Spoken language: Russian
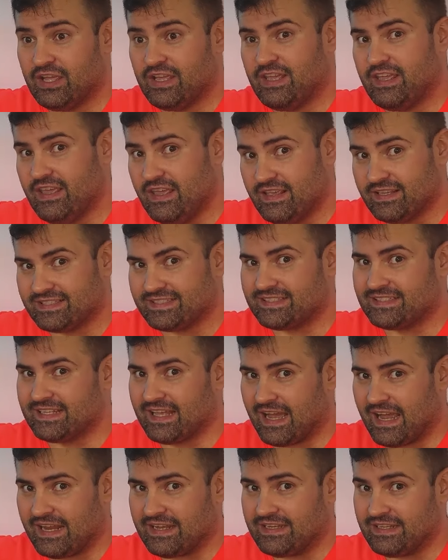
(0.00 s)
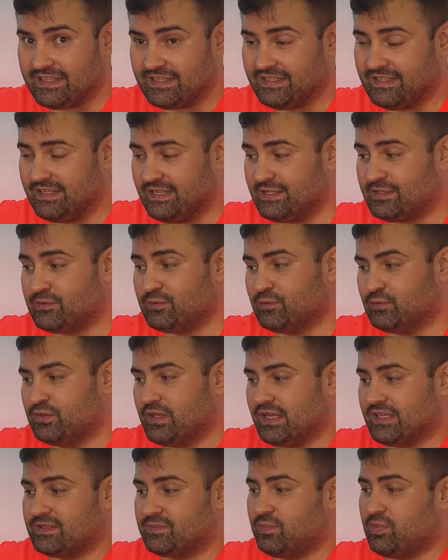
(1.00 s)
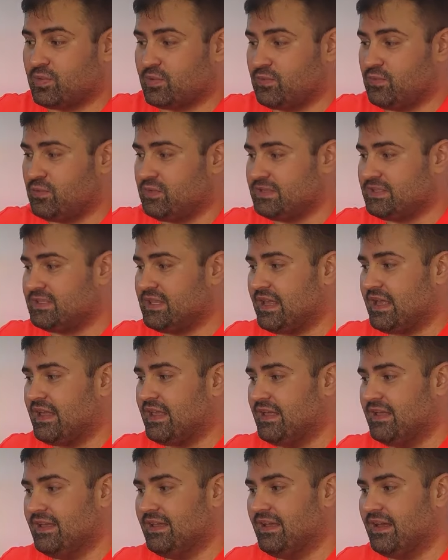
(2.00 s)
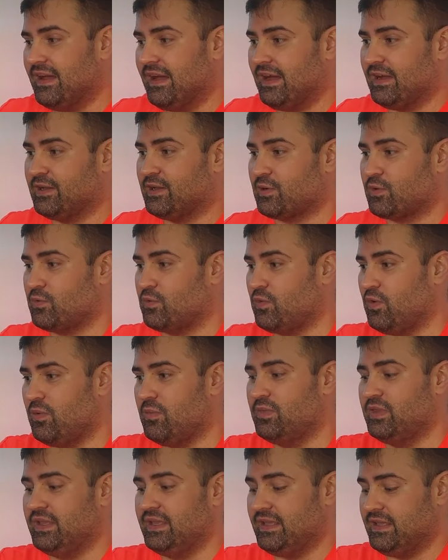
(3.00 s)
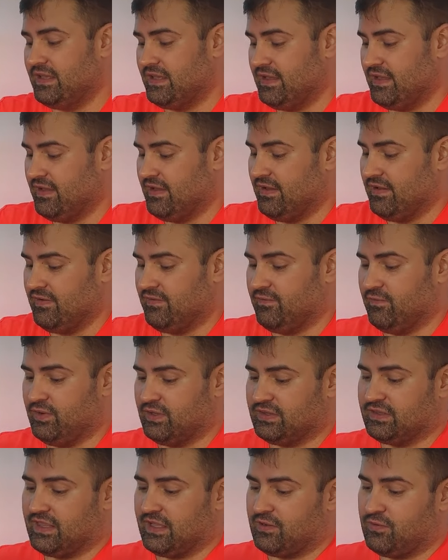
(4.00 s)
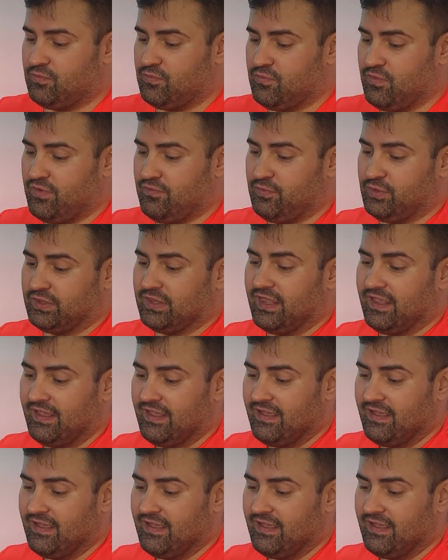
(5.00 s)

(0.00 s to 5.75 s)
И сзади есть у нас просто огромный вот такой вот